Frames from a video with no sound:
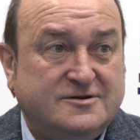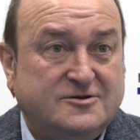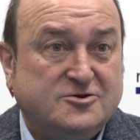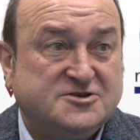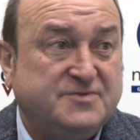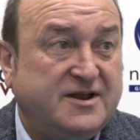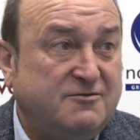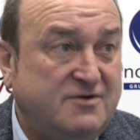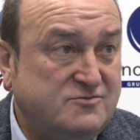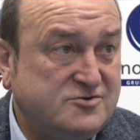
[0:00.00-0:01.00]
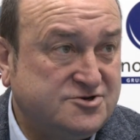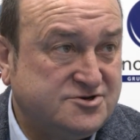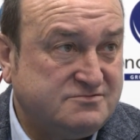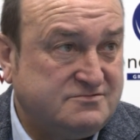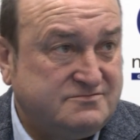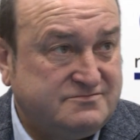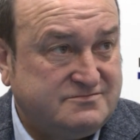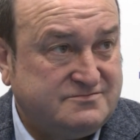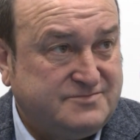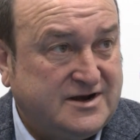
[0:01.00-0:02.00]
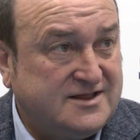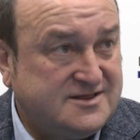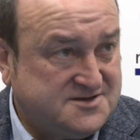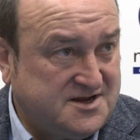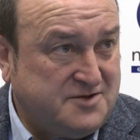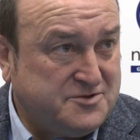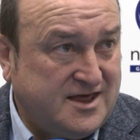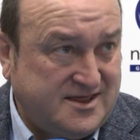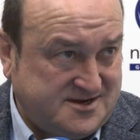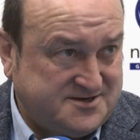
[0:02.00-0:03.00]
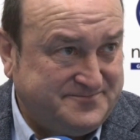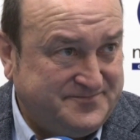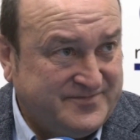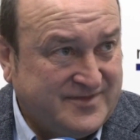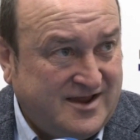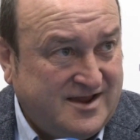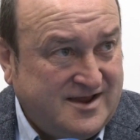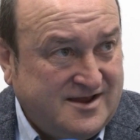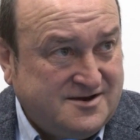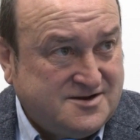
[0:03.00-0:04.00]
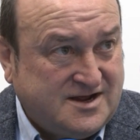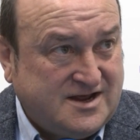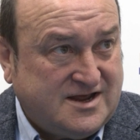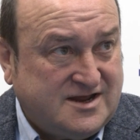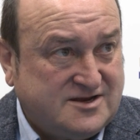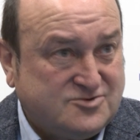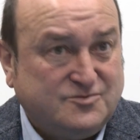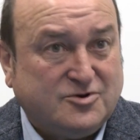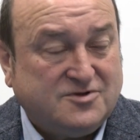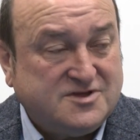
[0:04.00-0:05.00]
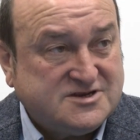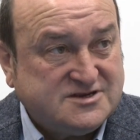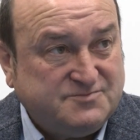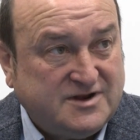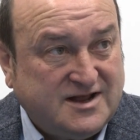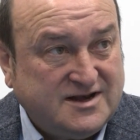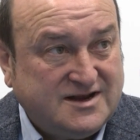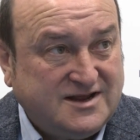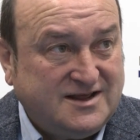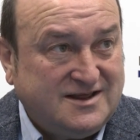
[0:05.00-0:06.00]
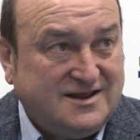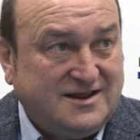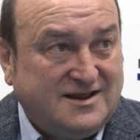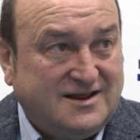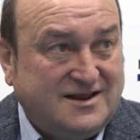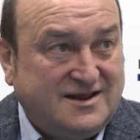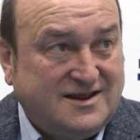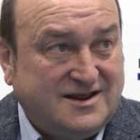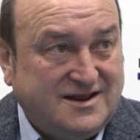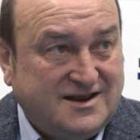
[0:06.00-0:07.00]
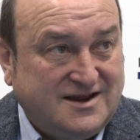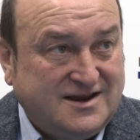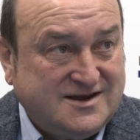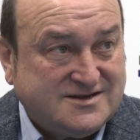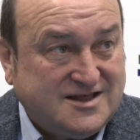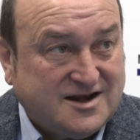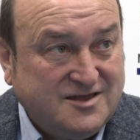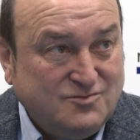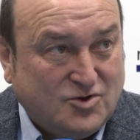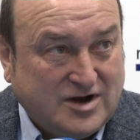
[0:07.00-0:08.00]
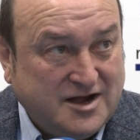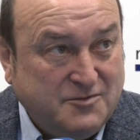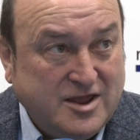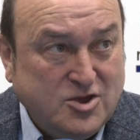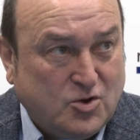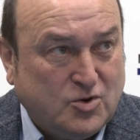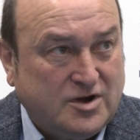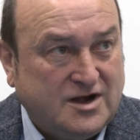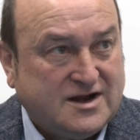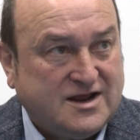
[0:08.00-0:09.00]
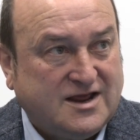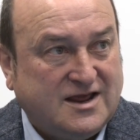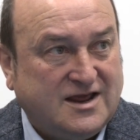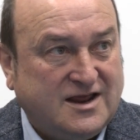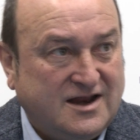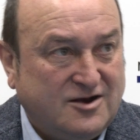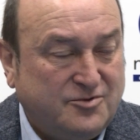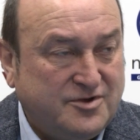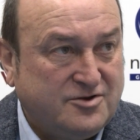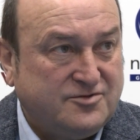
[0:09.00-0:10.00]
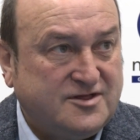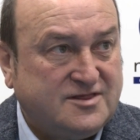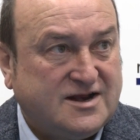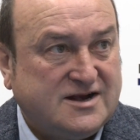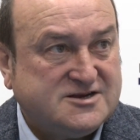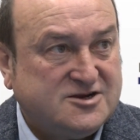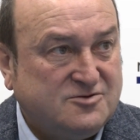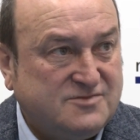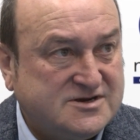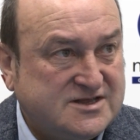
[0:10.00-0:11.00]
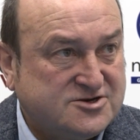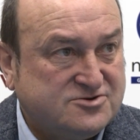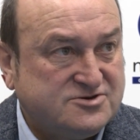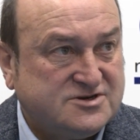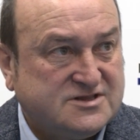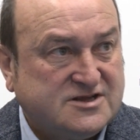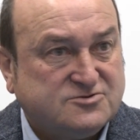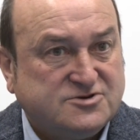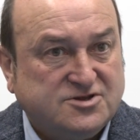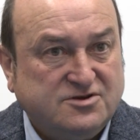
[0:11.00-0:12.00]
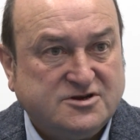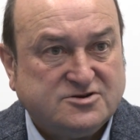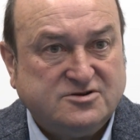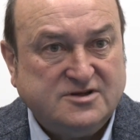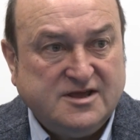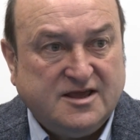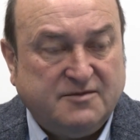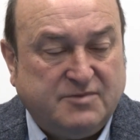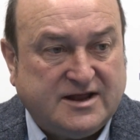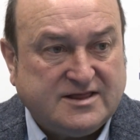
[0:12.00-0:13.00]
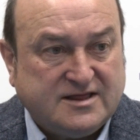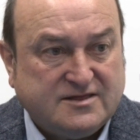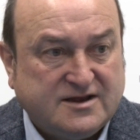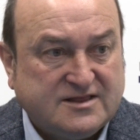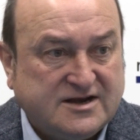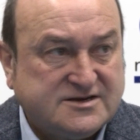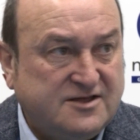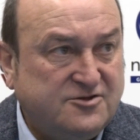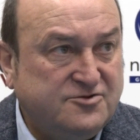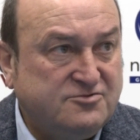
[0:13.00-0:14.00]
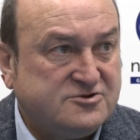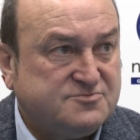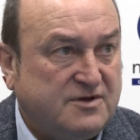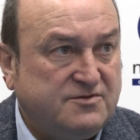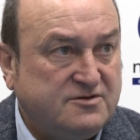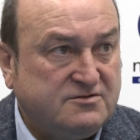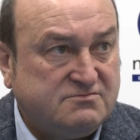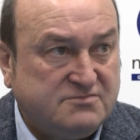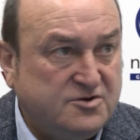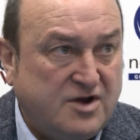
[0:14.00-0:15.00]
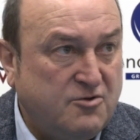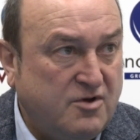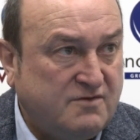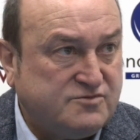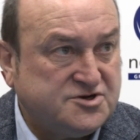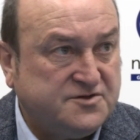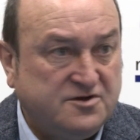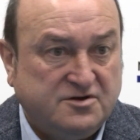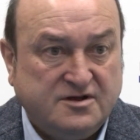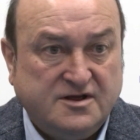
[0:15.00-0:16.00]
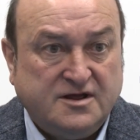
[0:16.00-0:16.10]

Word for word: lo esperábamos para antes de Navidades. Mm. O sea, es un poco desesperante eh, este ritmo caribeño con el que el gobierno central se toma estas cosas, estas cuestiones, ¿no? Y para hacer traslado de, unos, de, una nueva posición